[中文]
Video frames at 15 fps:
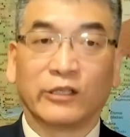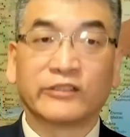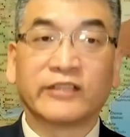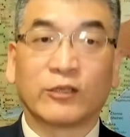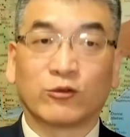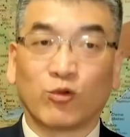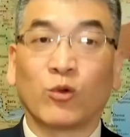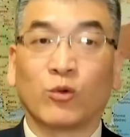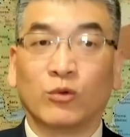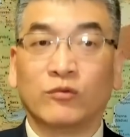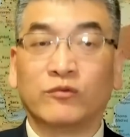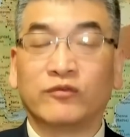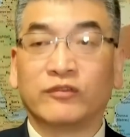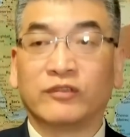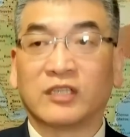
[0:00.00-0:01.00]
在做功
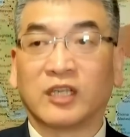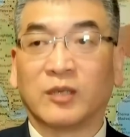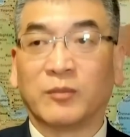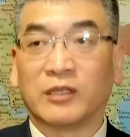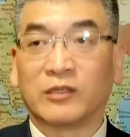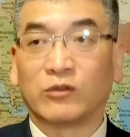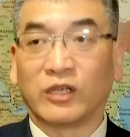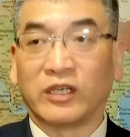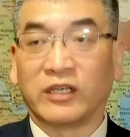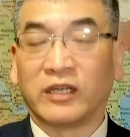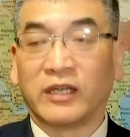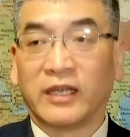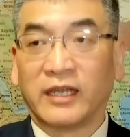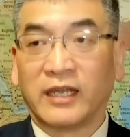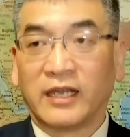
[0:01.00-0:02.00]
夫。那么对
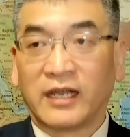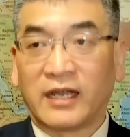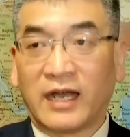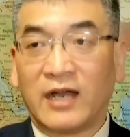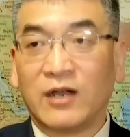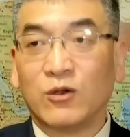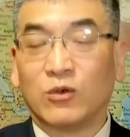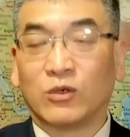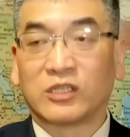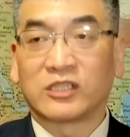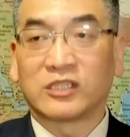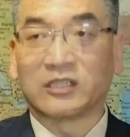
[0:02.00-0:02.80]
韩国，实